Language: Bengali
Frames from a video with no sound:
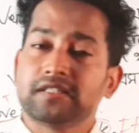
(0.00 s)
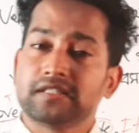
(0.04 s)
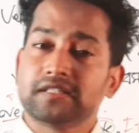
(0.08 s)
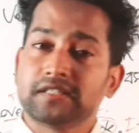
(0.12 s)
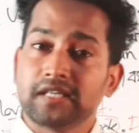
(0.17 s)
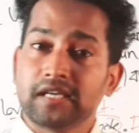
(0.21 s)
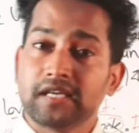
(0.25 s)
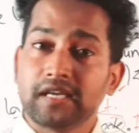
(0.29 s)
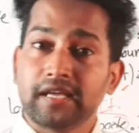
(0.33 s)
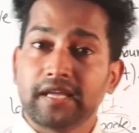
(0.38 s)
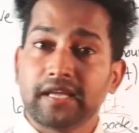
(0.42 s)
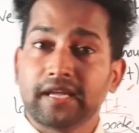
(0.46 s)

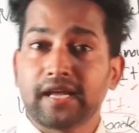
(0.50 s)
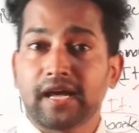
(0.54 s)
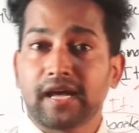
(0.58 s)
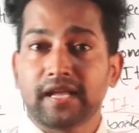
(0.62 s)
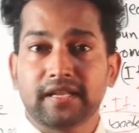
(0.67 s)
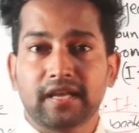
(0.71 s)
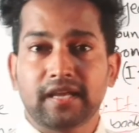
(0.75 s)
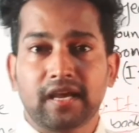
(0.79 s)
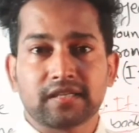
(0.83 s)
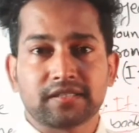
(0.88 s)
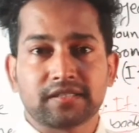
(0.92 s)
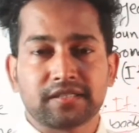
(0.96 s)
সে
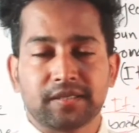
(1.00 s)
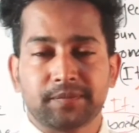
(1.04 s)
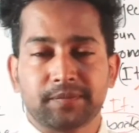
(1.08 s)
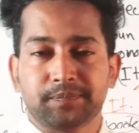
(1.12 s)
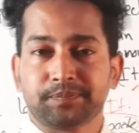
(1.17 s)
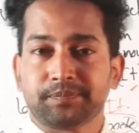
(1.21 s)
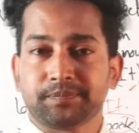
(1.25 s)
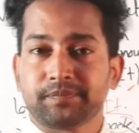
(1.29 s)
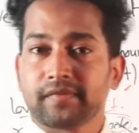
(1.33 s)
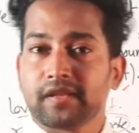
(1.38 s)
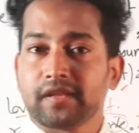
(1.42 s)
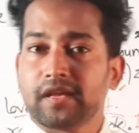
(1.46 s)
এখানে আসে
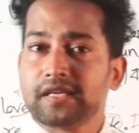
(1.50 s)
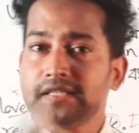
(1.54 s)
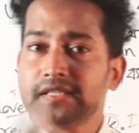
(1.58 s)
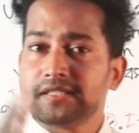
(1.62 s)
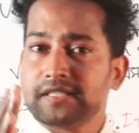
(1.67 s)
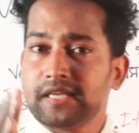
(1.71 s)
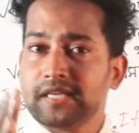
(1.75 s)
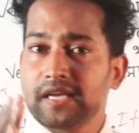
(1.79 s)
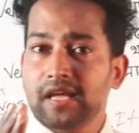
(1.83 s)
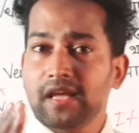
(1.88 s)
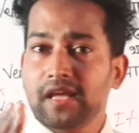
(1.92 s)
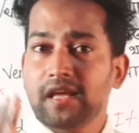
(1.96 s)

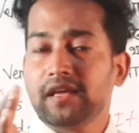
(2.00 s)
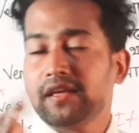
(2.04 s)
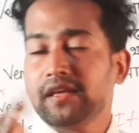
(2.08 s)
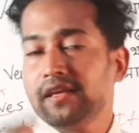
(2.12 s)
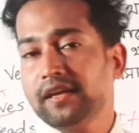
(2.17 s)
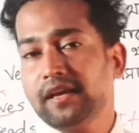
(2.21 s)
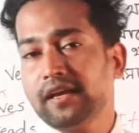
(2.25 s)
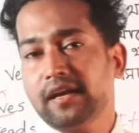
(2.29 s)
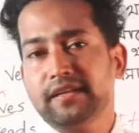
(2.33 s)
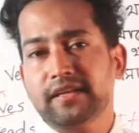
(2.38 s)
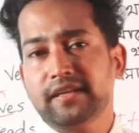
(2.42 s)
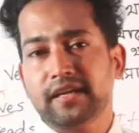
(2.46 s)
সে
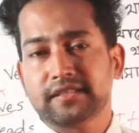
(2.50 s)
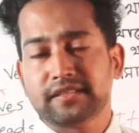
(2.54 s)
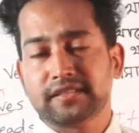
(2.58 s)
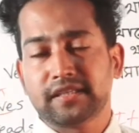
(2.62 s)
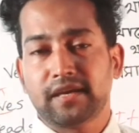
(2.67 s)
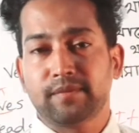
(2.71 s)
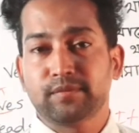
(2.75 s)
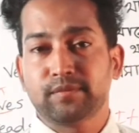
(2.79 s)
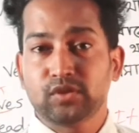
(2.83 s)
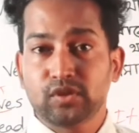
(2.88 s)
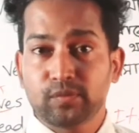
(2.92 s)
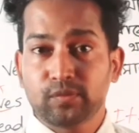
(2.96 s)
এখানে আসে
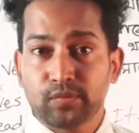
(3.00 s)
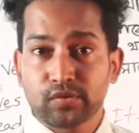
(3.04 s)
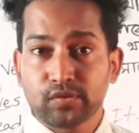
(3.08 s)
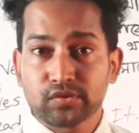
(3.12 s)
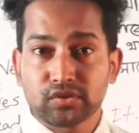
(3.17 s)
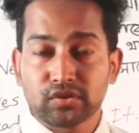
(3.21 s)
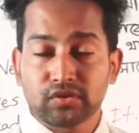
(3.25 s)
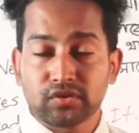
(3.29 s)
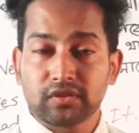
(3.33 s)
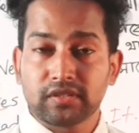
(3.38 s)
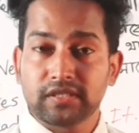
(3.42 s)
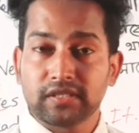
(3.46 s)
আমি যদি
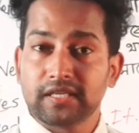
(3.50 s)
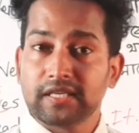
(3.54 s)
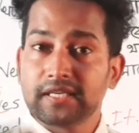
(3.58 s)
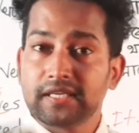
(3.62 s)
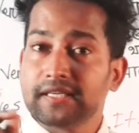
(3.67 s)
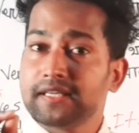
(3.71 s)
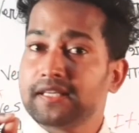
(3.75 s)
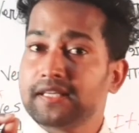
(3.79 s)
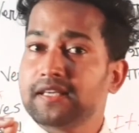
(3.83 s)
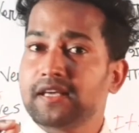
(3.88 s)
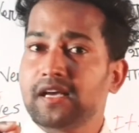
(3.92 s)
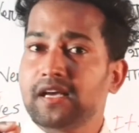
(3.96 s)
প্রশ্ন করি
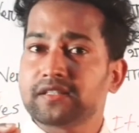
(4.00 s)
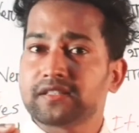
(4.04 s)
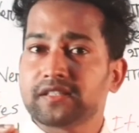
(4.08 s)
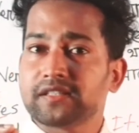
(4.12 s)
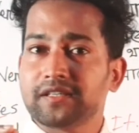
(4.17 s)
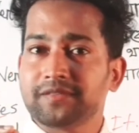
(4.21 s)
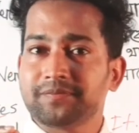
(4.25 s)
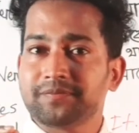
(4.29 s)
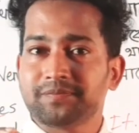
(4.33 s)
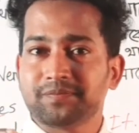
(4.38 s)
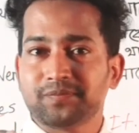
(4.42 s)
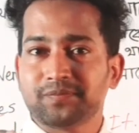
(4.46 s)
কি আসে
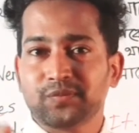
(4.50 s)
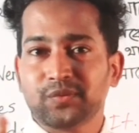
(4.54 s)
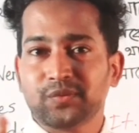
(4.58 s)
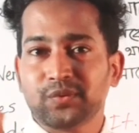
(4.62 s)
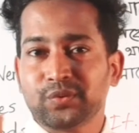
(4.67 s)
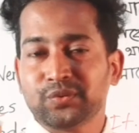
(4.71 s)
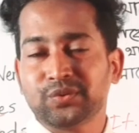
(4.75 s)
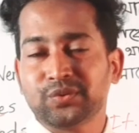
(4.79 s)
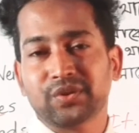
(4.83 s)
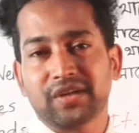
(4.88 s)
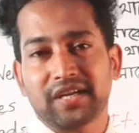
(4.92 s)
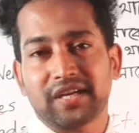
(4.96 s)

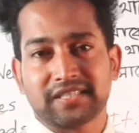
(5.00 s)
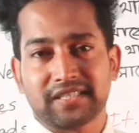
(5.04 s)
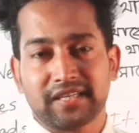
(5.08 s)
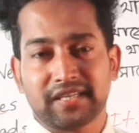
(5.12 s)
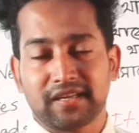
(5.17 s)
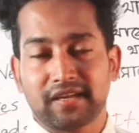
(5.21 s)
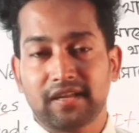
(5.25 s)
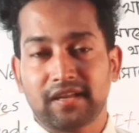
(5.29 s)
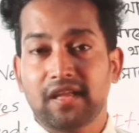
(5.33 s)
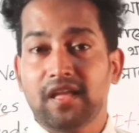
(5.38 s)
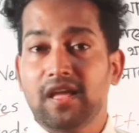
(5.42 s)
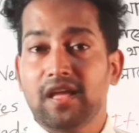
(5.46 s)
উত্তর আসে
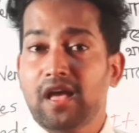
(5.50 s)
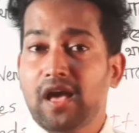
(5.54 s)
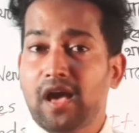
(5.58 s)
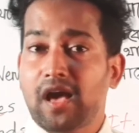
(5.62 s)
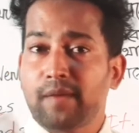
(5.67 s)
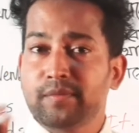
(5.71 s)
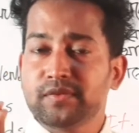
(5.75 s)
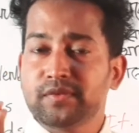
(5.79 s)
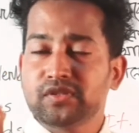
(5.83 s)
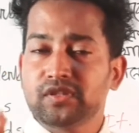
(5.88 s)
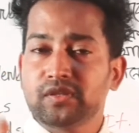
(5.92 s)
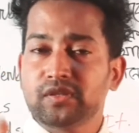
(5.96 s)
না
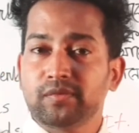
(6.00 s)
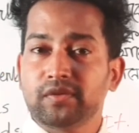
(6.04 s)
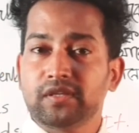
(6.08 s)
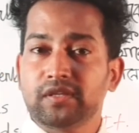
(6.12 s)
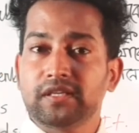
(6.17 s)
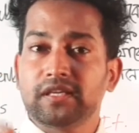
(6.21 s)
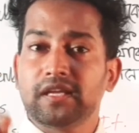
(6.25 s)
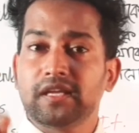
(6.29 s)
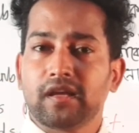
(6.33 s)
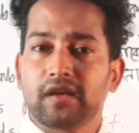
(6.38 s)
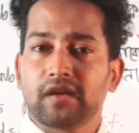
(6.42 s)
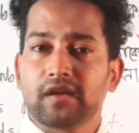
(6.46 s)
আমি যদি বলি